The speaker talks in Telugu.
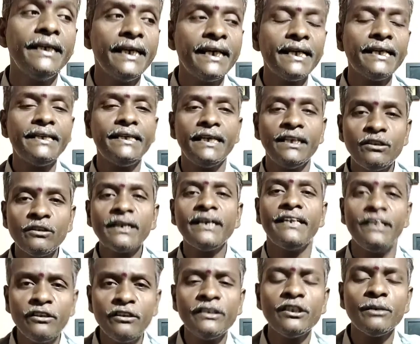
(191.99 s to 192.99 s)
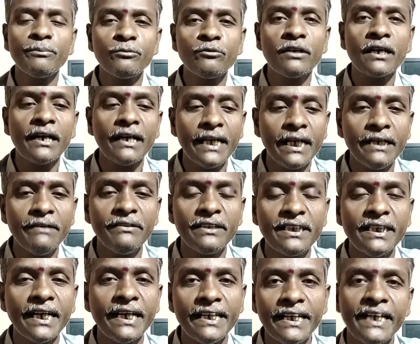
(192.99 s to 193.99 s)
ఏదైతే ఎందుకు ఎందుకు చెప్తున్నాను ఈ
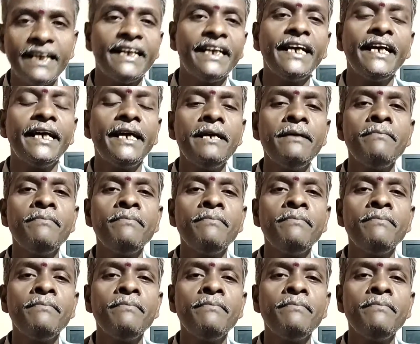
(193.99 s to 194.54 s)
విషయాన్ని అంటే